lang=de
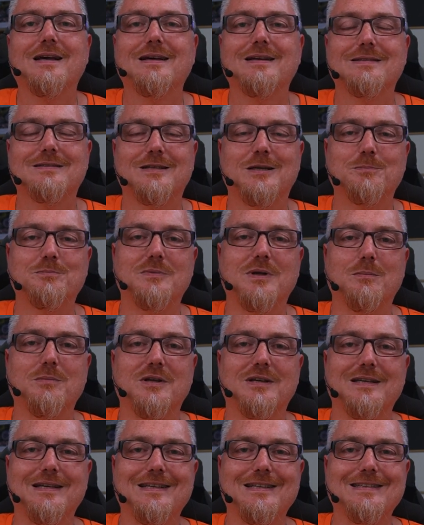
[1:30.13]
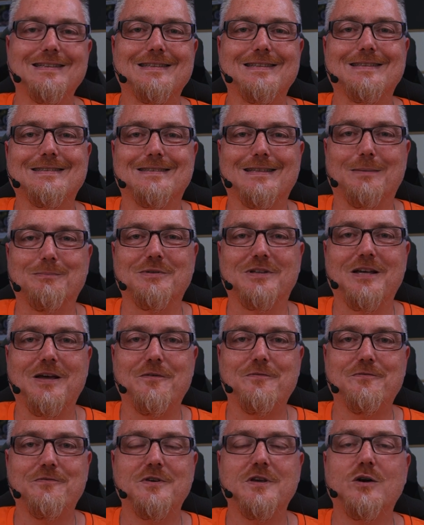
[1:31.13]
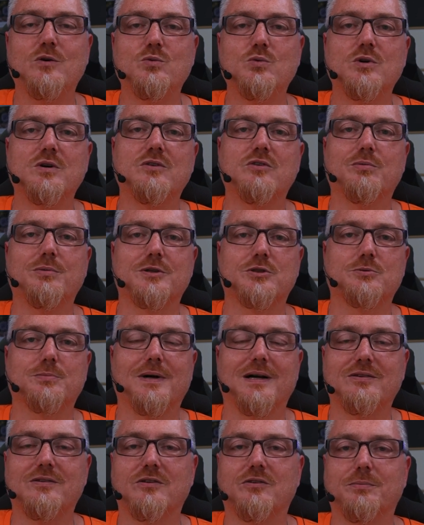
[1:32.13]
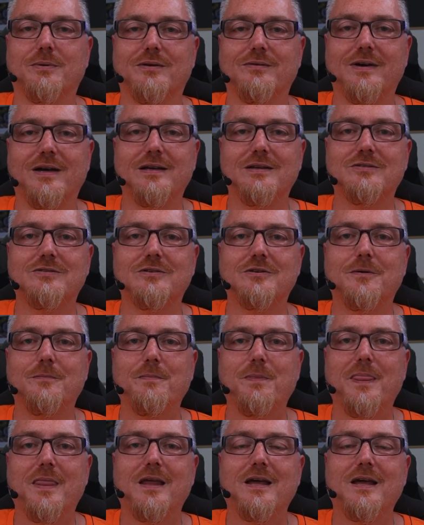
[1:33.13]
Es gibt nämlich insgesamt vier Uhren, zwei schwarze, zwei weiße,